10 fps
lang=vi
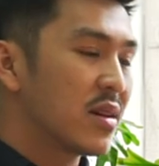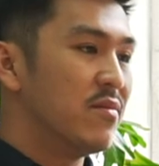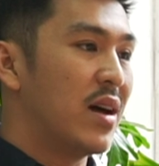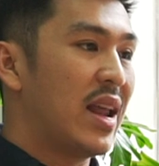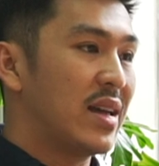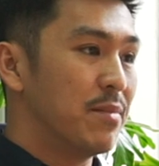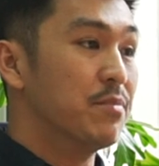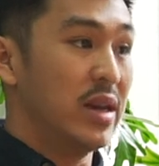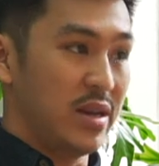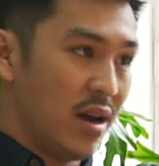và là
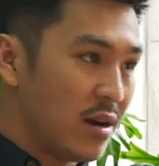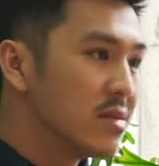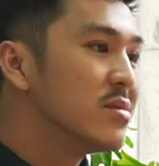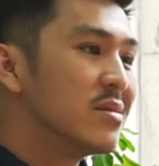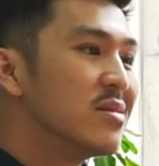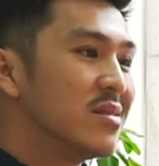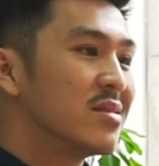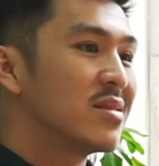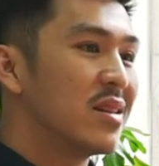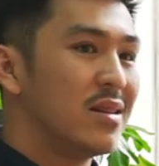mình nhất ừ.
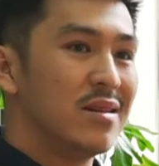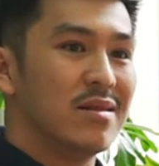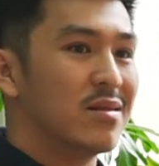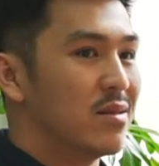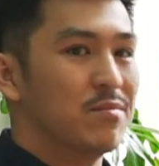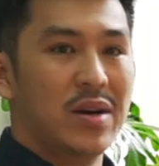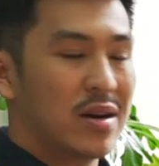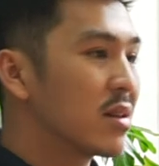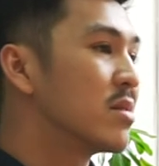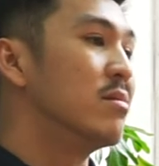thì mình
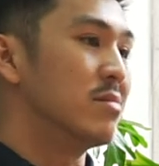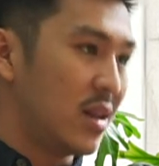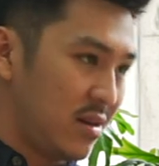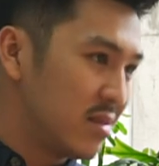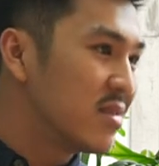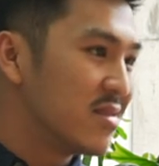rất là tự tin